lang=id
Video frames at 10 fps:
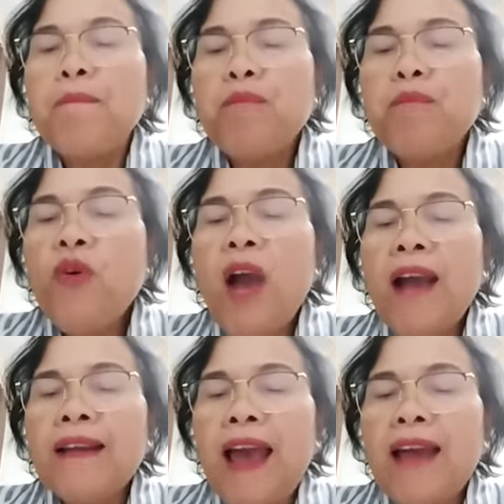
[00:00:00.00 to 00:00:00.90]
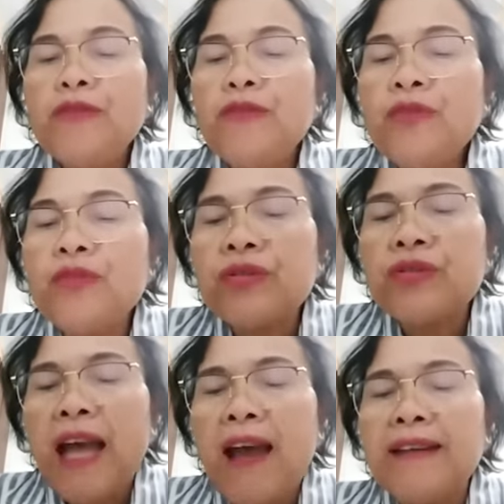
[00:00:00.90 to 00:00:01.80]
buanglah
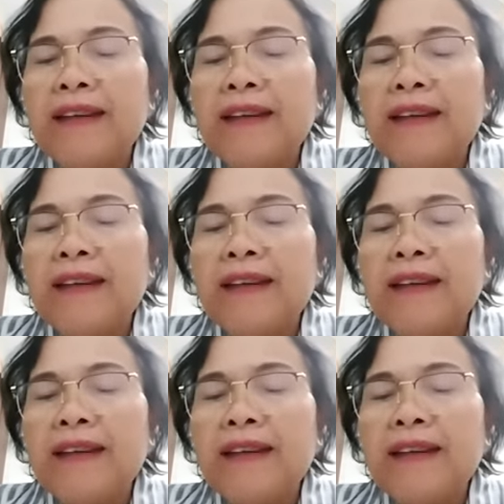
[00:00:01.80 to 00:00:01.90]
dusta